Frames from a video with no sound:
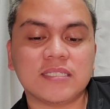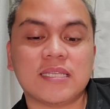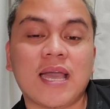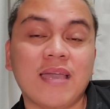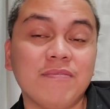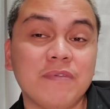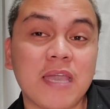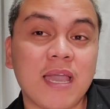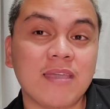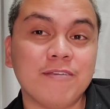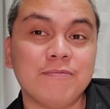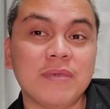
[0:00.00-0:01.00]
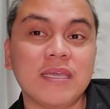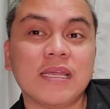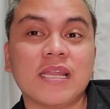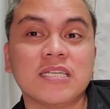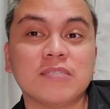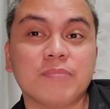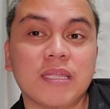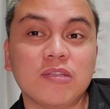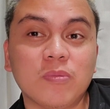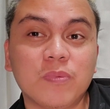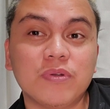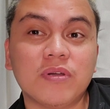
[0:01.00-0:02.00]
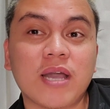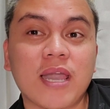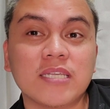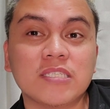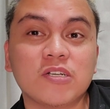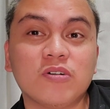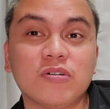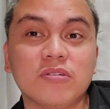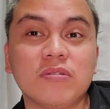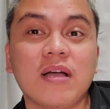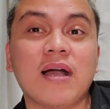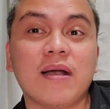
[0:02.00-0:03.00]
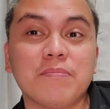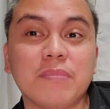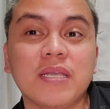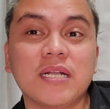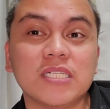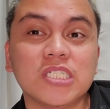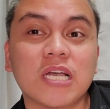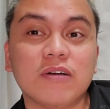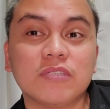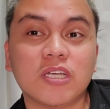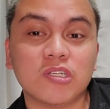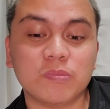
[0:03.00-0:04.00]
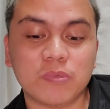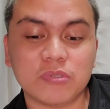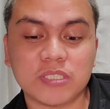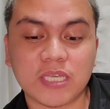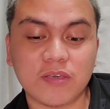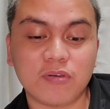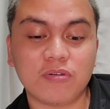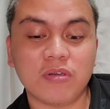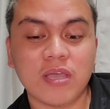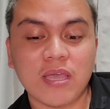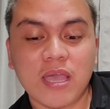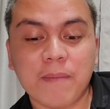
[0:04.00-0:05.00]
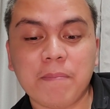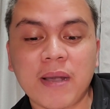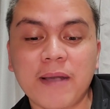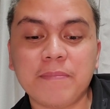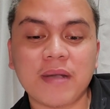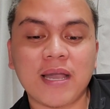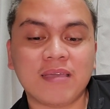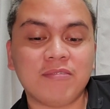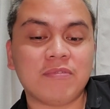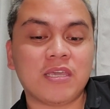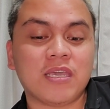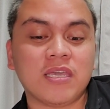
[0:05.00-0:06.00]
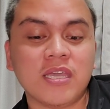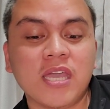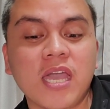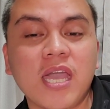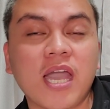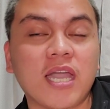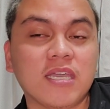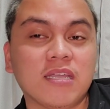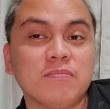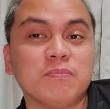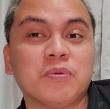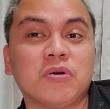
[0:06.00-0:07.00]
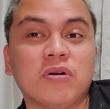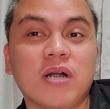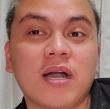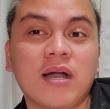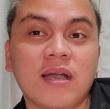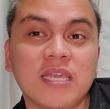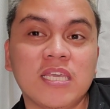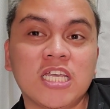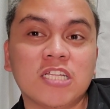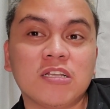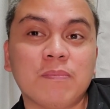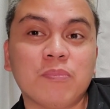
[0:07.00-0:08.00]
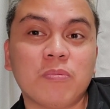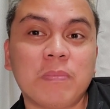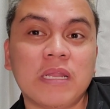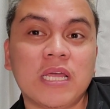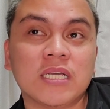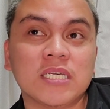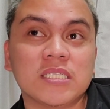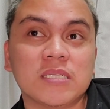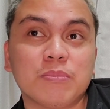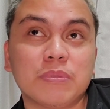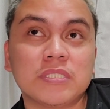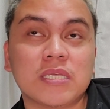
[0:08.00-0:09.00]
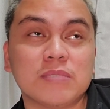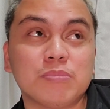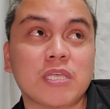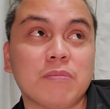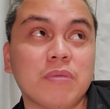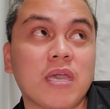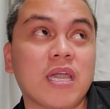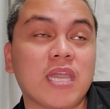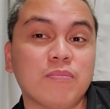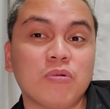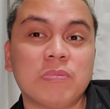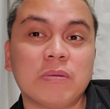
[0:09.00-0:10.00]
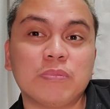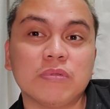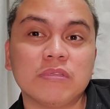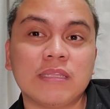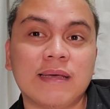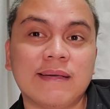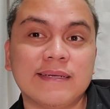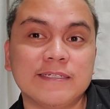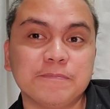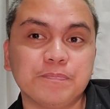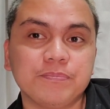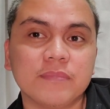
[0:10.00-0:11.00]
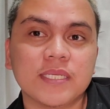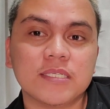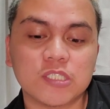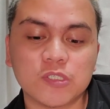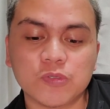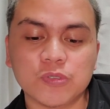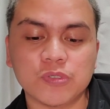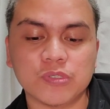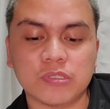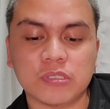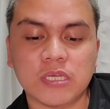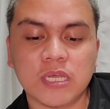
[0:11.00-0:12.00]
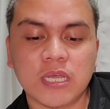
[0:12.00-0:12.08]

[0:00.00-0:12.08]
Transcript: Ivy Ivy, classmate ko po ng high school. Uh, mega shout out po sa iyo, Ma'am Ivy. Ayan po, uh, ingat ka po palagi sa, sa, sa biyahe mo papuntang school.